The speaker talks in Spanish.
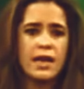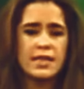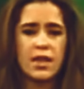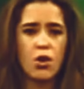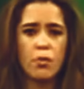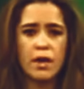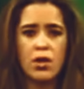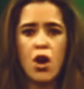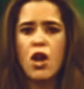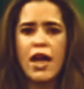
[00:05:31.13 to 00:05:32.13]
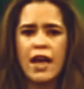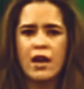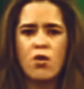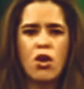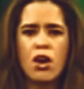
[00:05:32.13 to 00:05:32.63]
y se convirtió
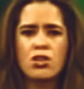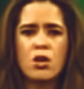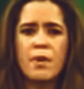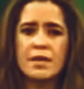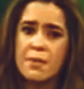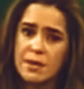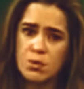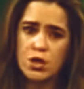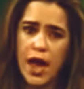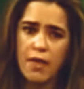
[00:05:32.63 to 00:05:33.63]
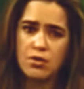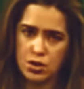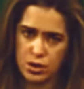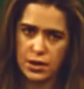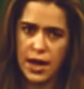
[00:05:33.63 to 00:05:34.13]
en uno de los hombres más
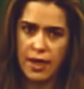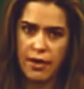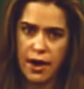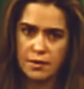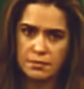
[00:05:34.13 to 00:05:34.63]
buscados de la DEA.